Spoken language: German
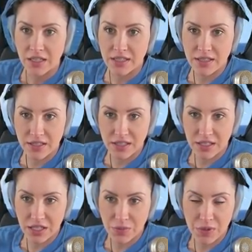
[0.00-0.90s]
die sich
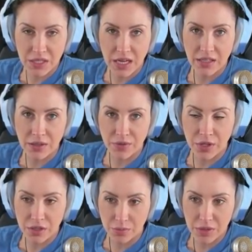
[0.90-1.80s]
nicht mit den anderen
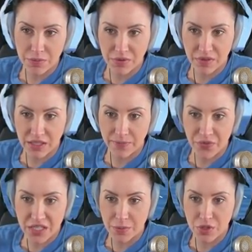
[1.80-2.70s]
Wolken mitbewegen.
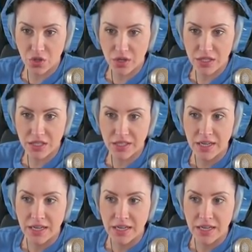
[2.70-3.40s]
Das bedeutet,